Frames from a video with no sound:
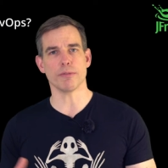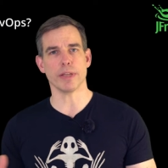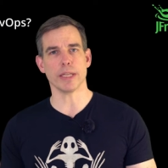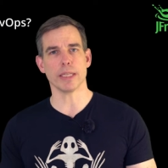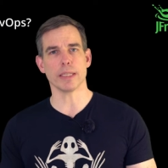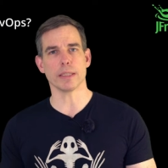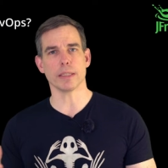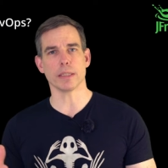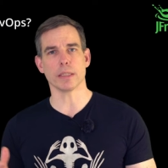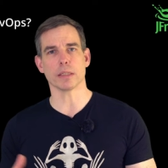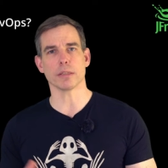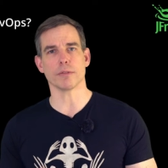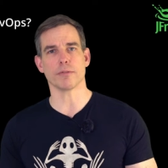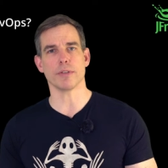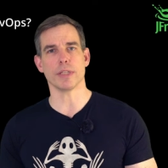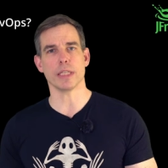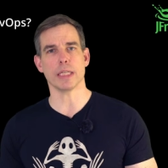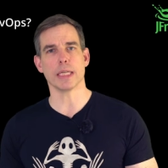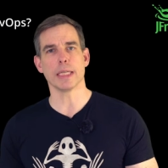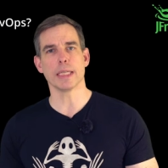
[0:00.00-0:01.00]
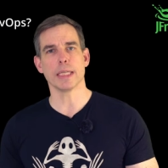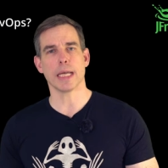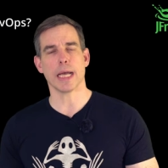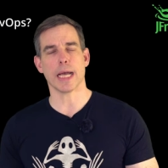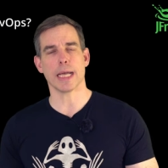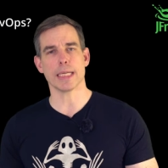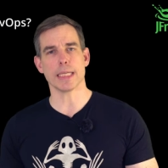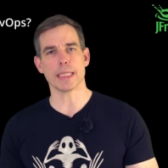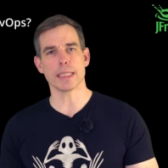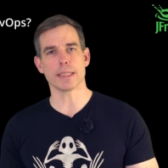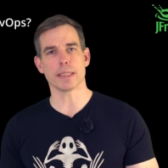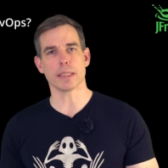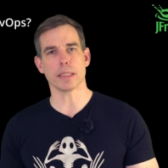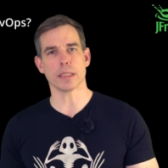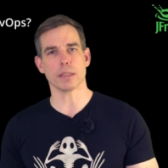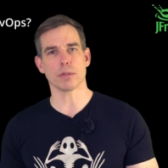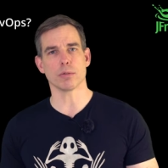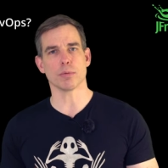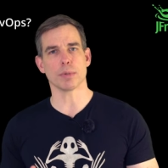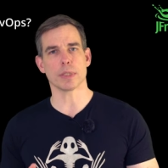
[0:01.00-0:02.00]
wenn irgendwie ein
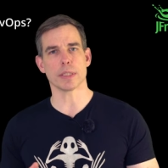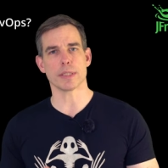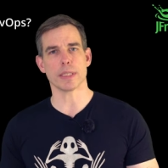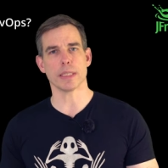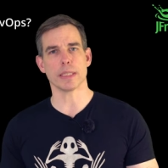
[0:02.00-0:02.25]
Incident über das